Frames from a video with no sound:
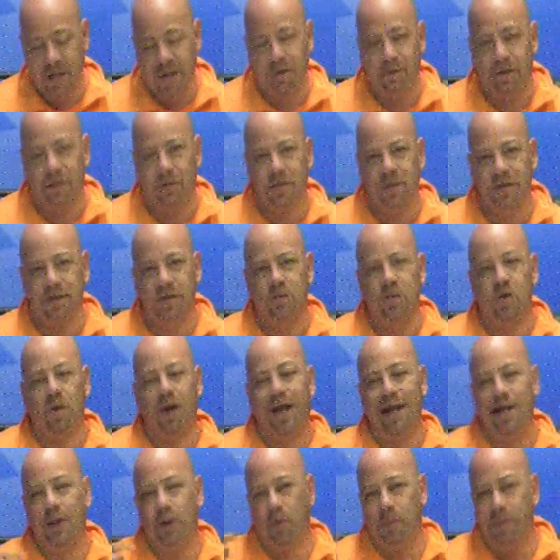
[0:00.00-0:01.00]
de Baloncesto.
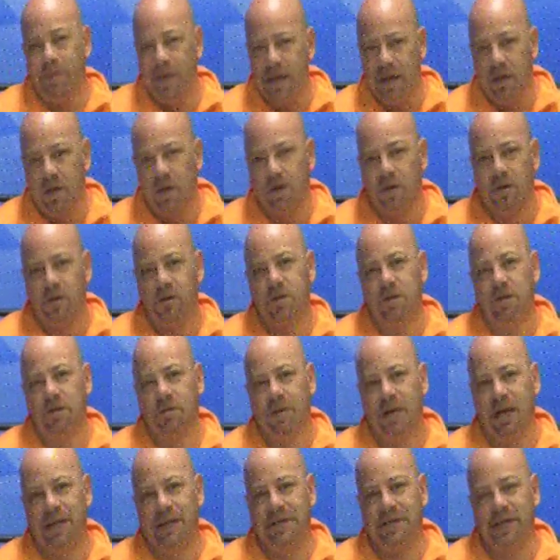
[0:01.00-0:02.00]
El domingo
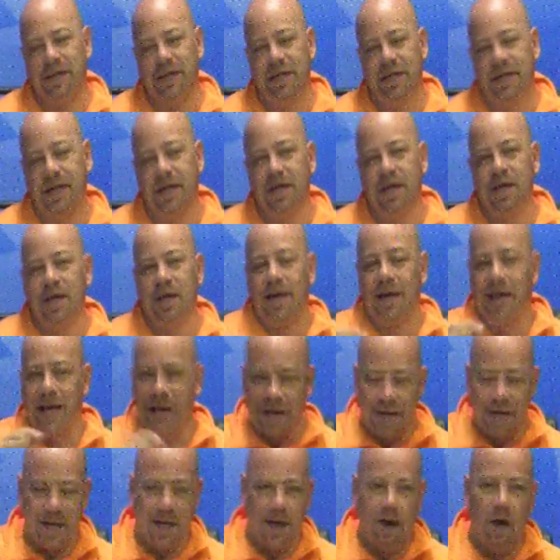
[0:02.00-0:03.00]
continúa la serie que
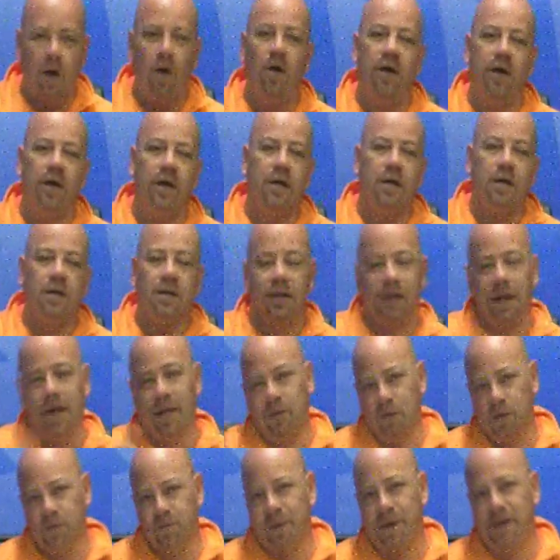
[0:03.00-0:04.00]
arranca hoy a
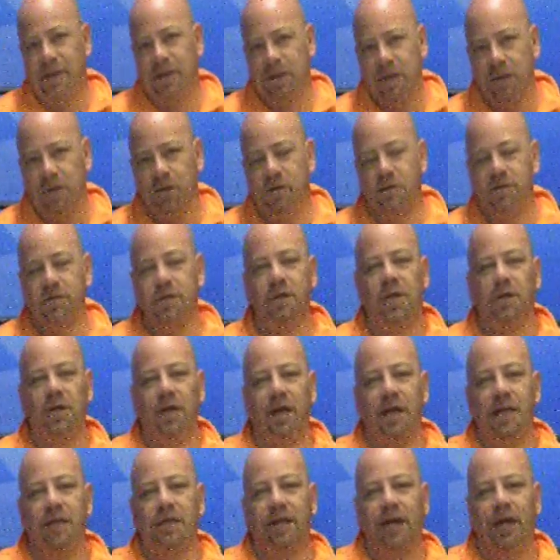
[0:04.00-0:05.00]
dos partidos
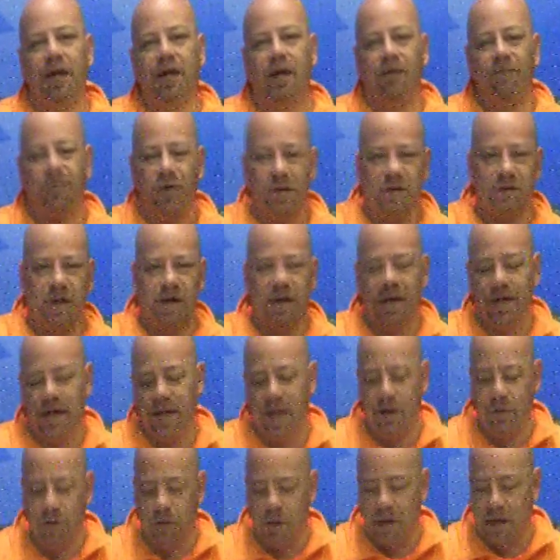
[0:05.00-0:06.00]
entre Fuerza Regia
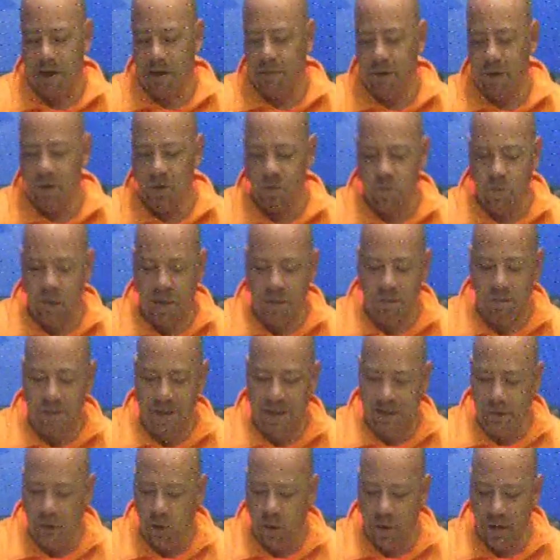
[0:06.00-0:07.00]
y Correcaminos Watt.
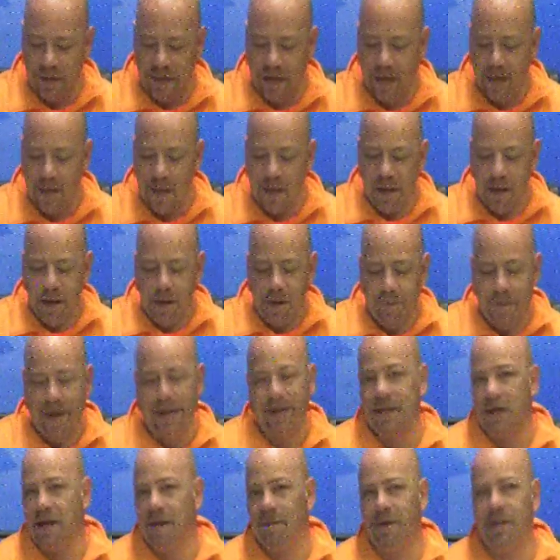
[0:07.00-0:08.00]
Victoria.
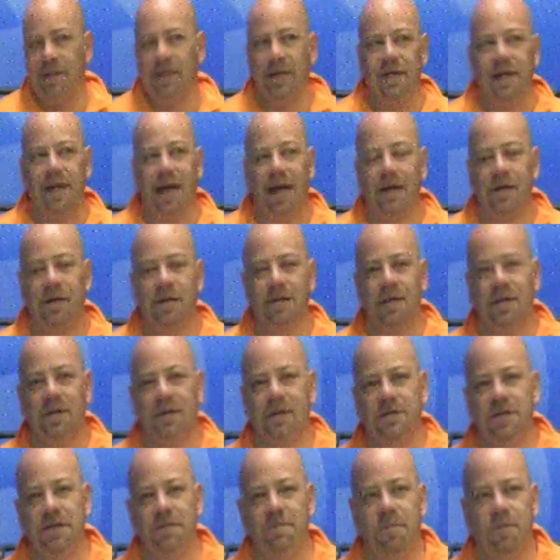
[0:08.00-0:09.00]
Prácticamente ya eh,
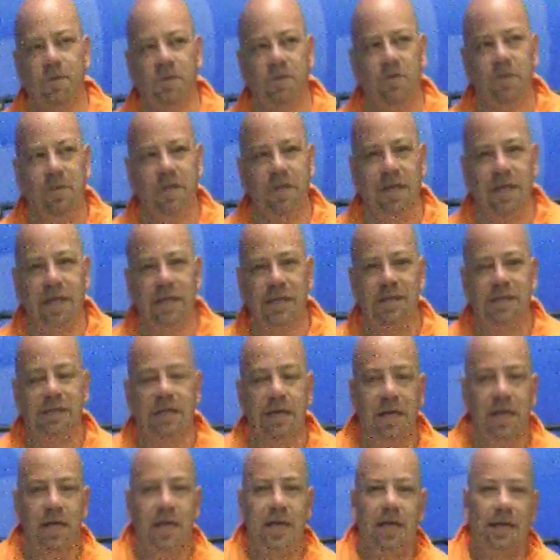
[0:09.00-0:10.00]
sin posibilidades
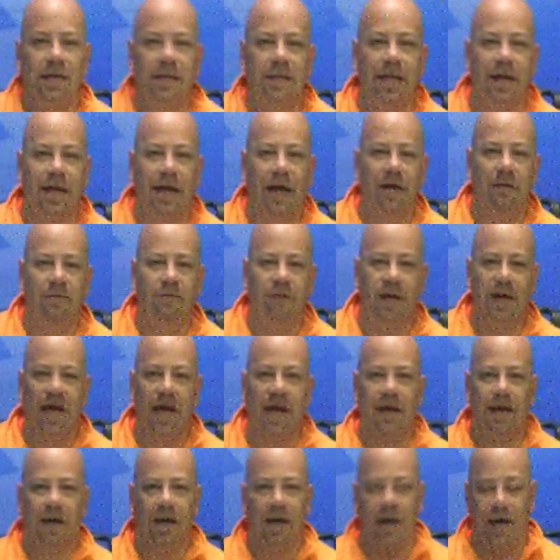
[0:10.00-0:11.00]
de
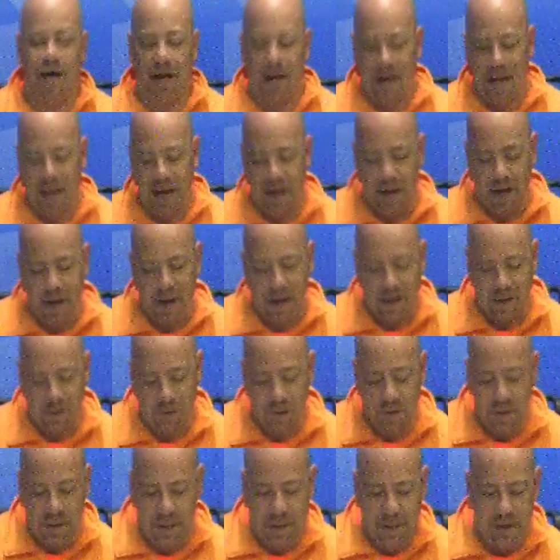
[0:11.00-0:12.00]
calificar a la
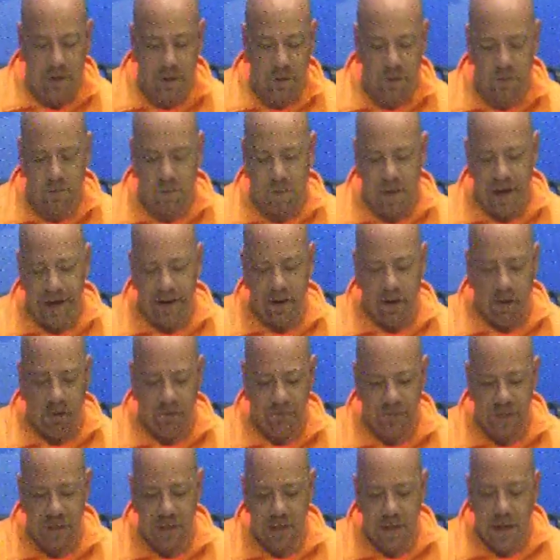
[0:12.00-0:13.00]
ronda de los
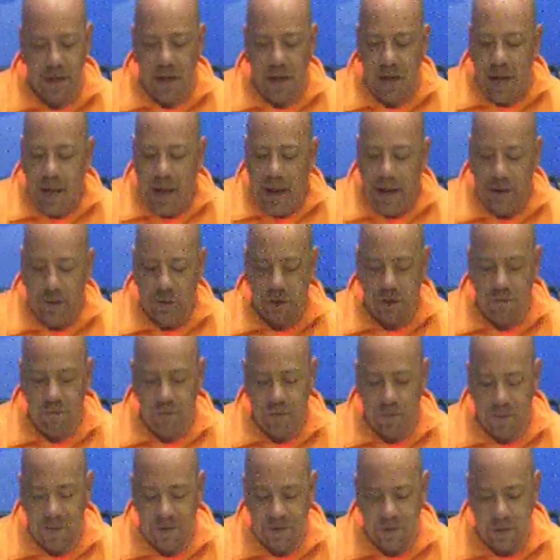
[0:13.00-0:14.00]
playoffs. En otra
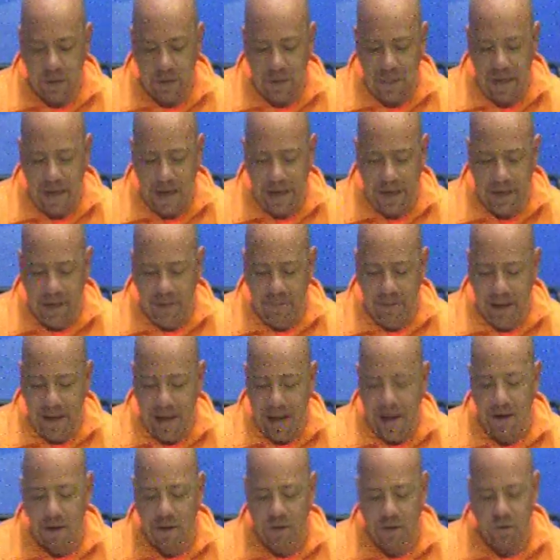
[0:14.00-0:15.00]
información, en la
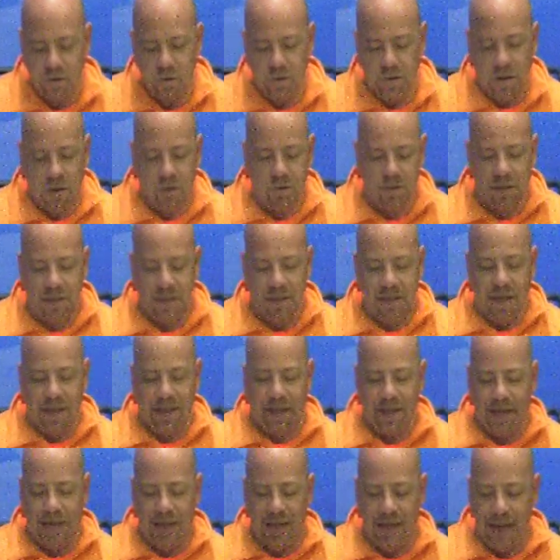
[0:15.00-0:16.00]
NBA, los resultados del día
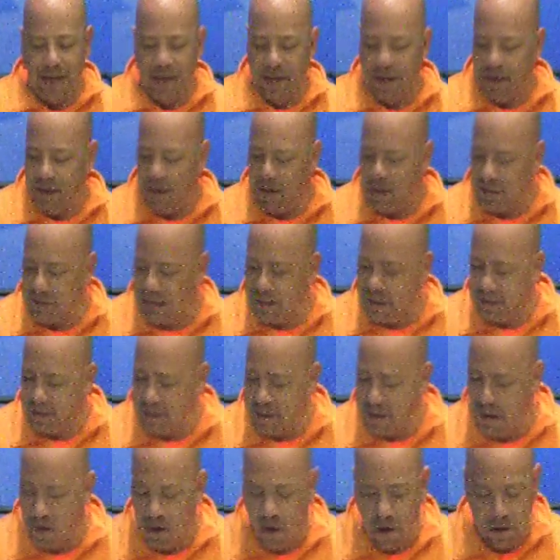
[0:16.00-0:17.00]
de ayer,
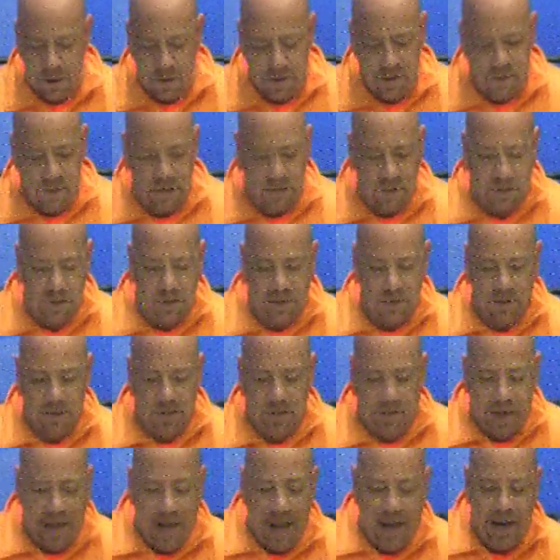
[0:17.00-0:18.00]
Atlanta Hawks eh,
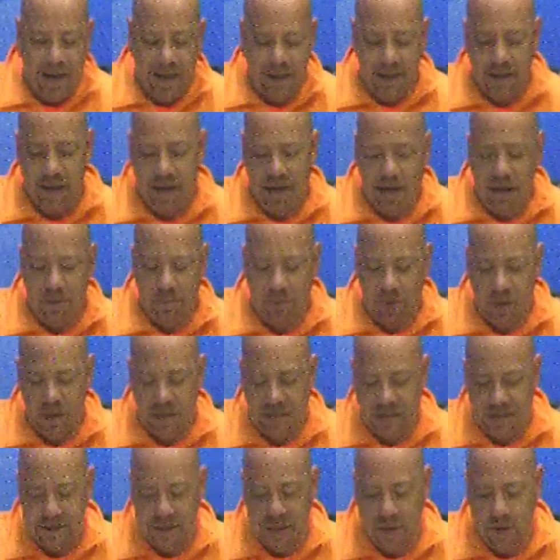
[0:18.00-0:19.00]
cae ante el equipo del
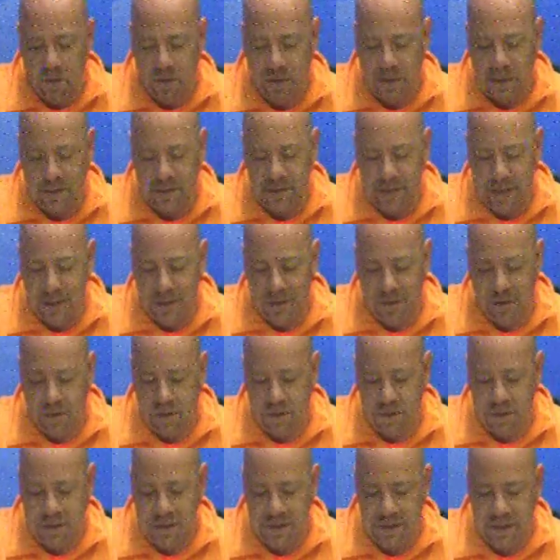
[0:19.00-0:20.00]
Jazz de Utah
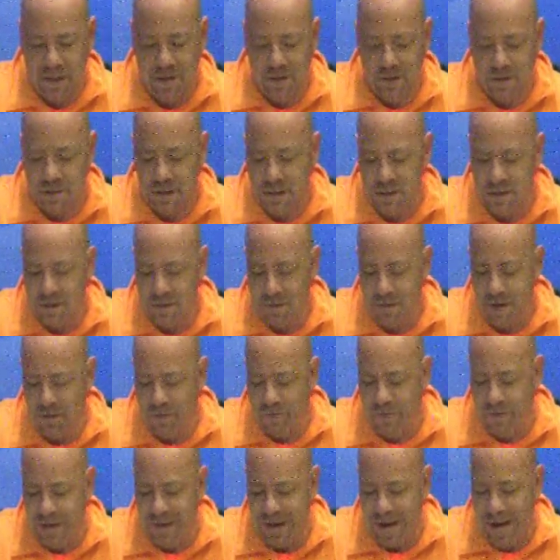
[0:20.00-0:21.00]
111 a 106, tablero
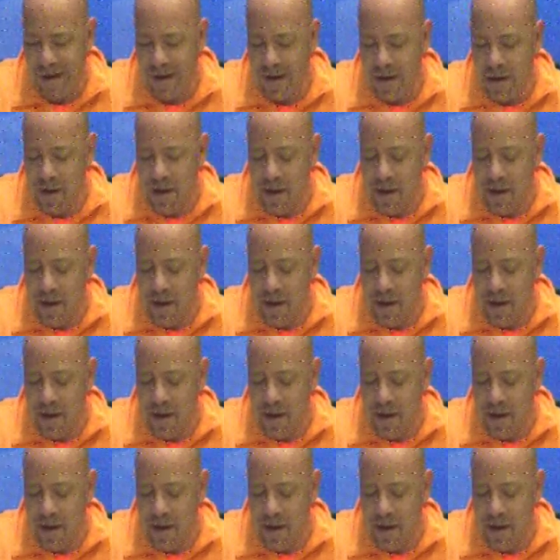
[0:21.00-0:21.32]
final.